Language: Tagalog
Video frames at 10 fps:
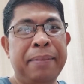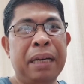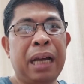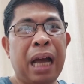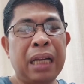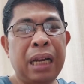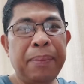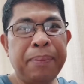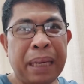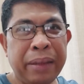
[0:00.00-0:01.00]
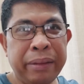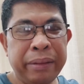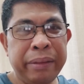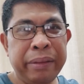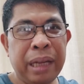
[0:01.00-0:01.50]
barkada ni
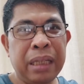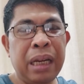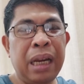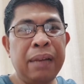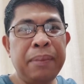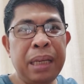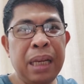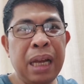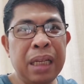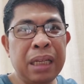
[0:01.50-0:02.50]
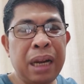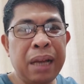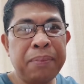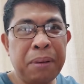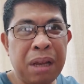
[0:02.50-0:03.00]
Panot, kasi binigyan siya
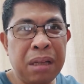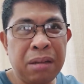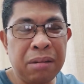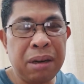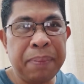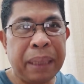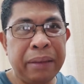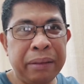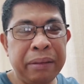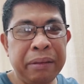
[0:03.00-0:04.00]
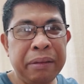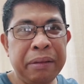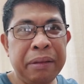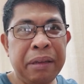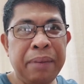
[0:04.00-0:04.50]
ng proteksyon ni Panot.
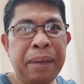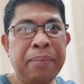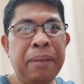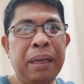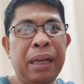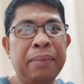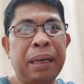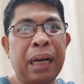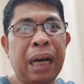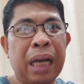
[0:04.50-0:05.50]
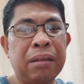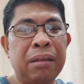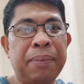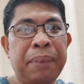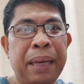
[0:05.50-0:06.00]
Remember nang
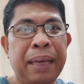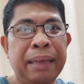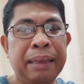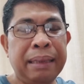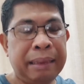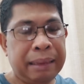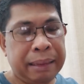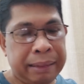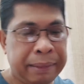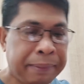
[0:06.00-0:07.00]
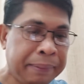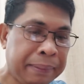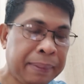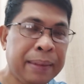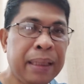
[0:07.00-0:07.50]
magkakaso si Ping.
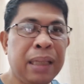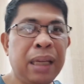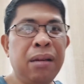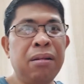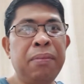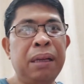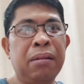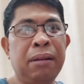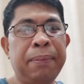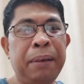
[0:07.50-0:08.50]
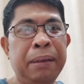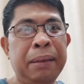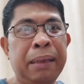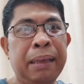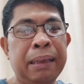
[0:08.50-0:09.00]
Si Norberto,
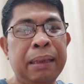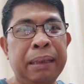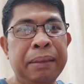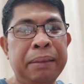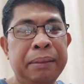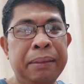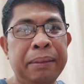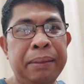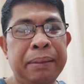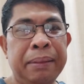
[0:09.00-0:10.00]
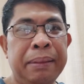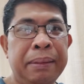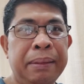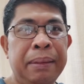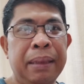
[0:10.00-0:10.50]
appointee ng ano,
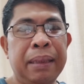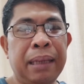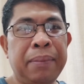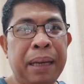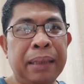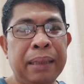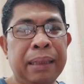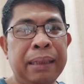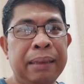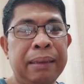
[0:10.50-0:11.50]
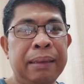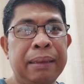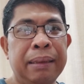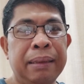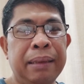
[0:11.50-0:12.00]
as advisor,
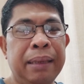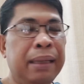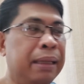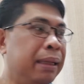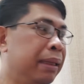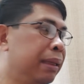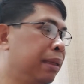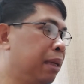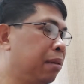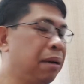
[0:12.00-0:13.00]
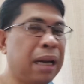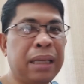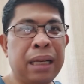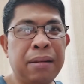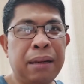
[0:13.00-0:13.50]
uh,
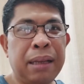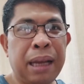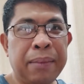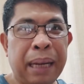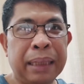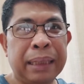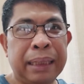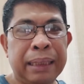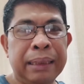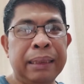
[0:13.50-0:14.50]
National Security Advisor.